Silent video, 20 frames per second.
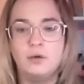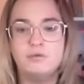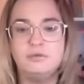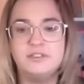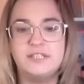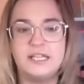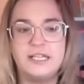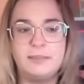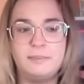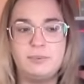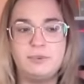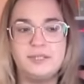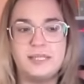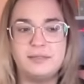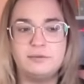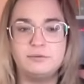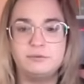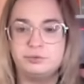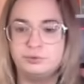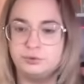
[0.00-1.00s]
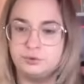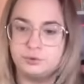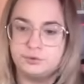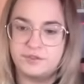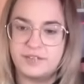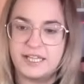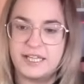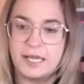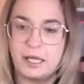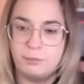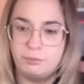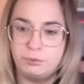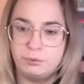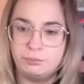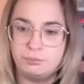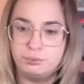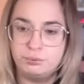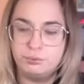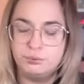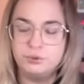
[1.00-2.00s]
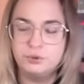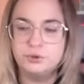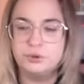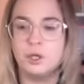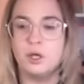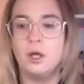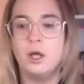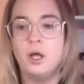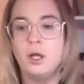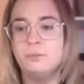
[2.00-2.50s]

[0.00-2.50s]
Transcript: vous allez peut-être vous ouvrir un peu plus,